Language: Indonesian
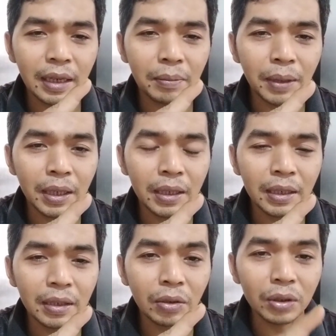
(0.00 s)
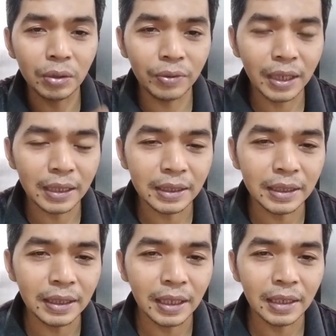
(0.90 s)
apa
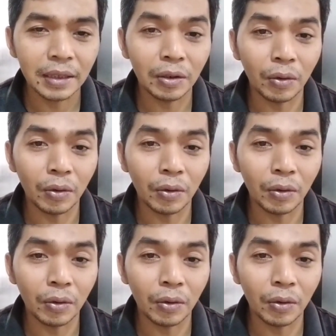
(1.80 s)
notifikasinya